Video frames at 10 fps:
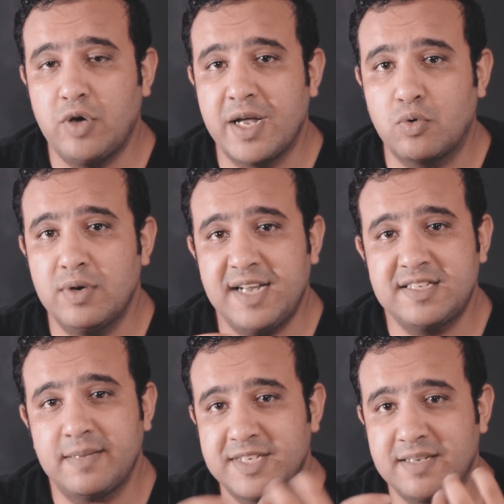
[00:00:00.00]
هيكون
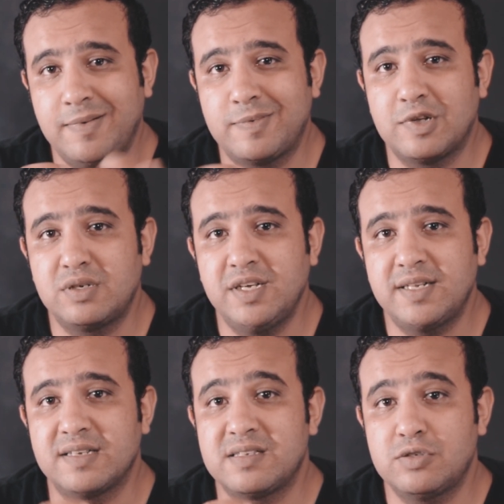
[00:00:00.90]
احسن بسبب
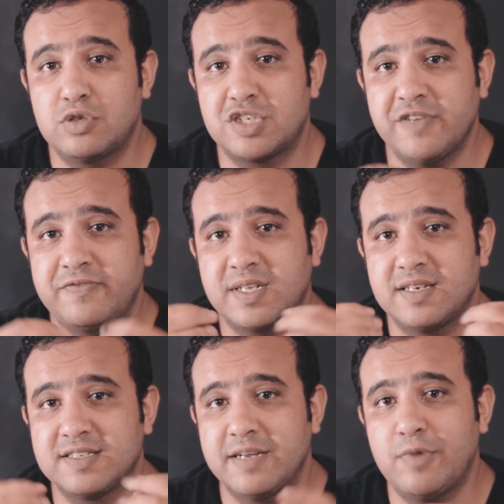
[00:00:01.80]
تقنيه السنسور شيفت
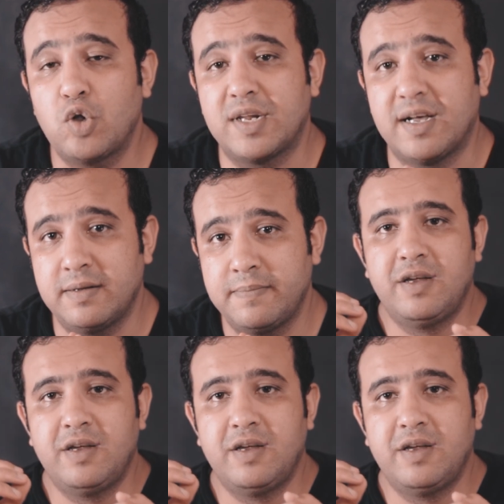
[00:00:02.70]
زي ما قلنا